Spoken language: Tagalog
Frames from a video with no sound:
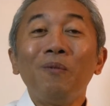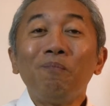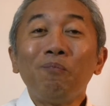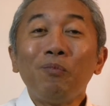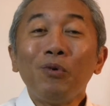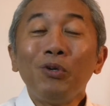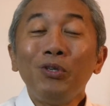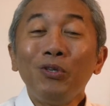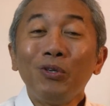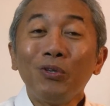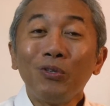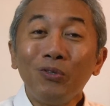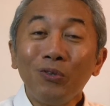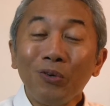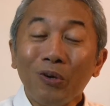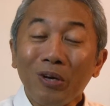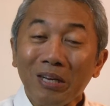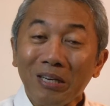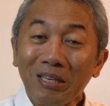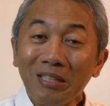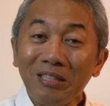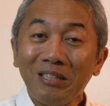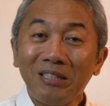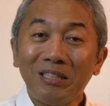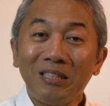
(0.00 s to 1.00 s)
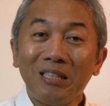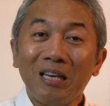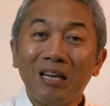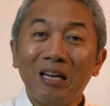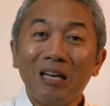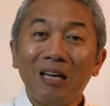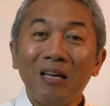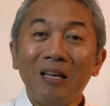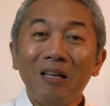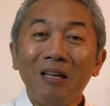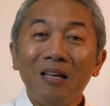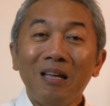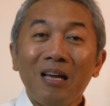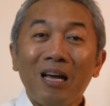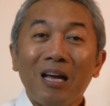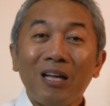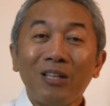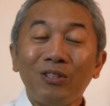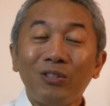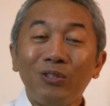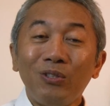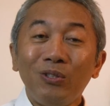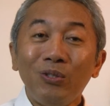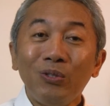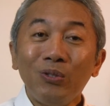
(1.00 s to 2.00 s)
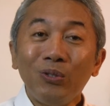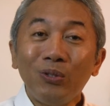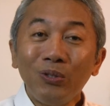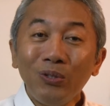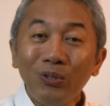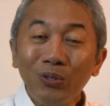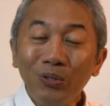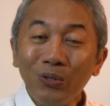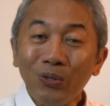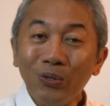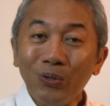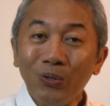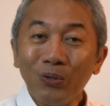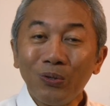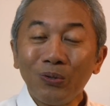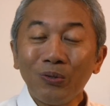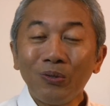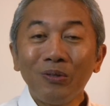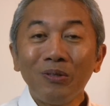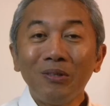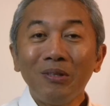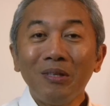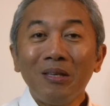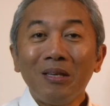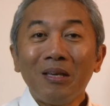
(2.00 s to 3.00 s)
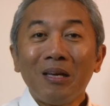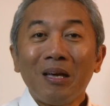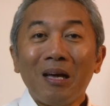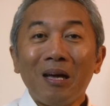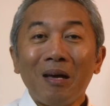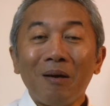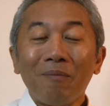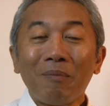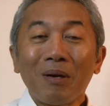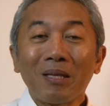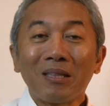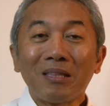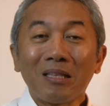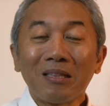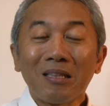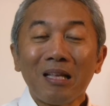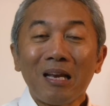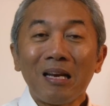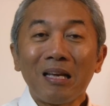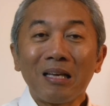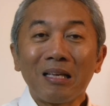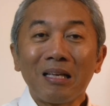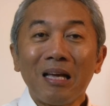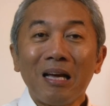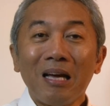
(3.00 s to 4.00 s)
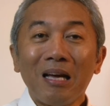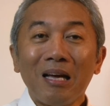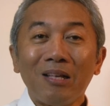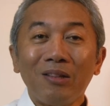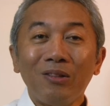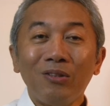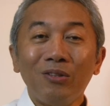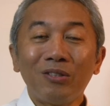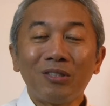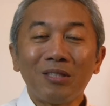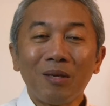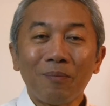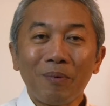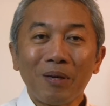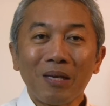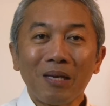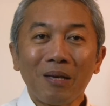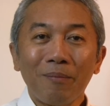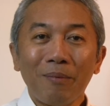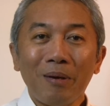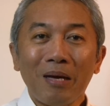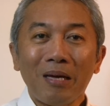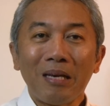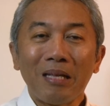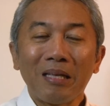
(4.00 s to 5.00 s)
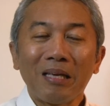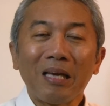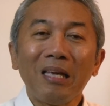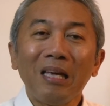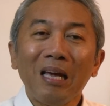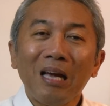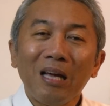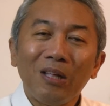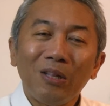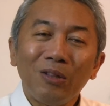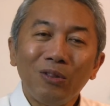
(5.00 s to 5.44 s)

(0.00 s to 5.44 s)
So yun po yung Eucharistia at yun yung uh, pagtatalaga dun sa pagpapari.